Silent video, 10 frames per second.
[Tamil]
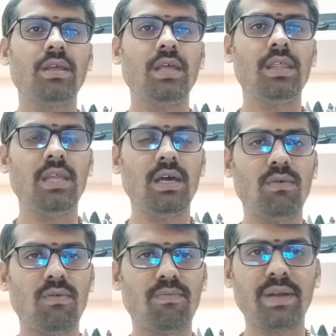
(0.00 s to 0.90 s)
எந்த
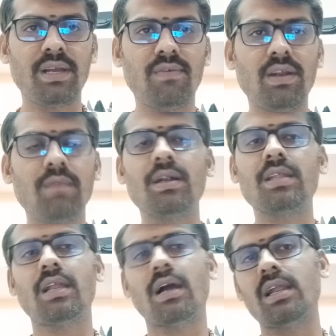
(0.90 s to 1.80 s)
பழைய வழிபாட்டு
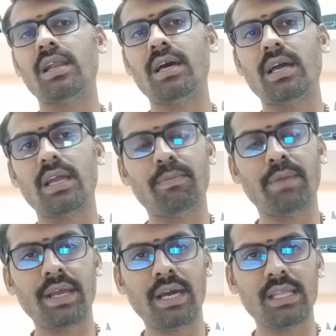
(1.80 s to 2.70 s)
தலங்கள் என்ன
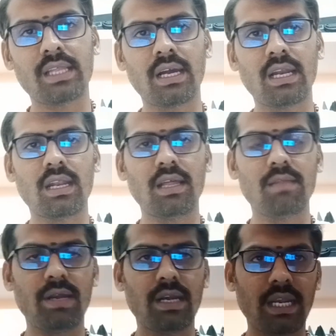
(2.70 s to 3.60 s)
பரிகார தலங்கள் என்ன இந்த
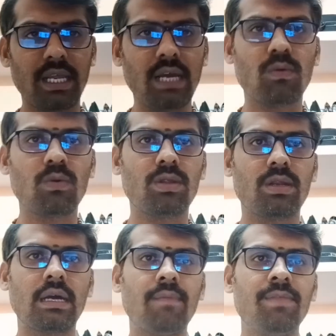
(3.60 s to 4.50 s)
மாதிரி நிறைய
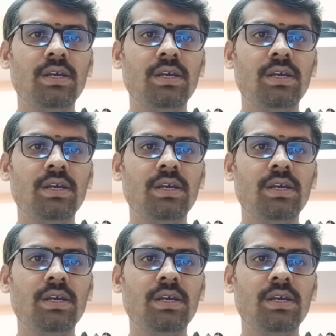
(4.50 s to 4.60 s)
கொடுத்துருக்கேன்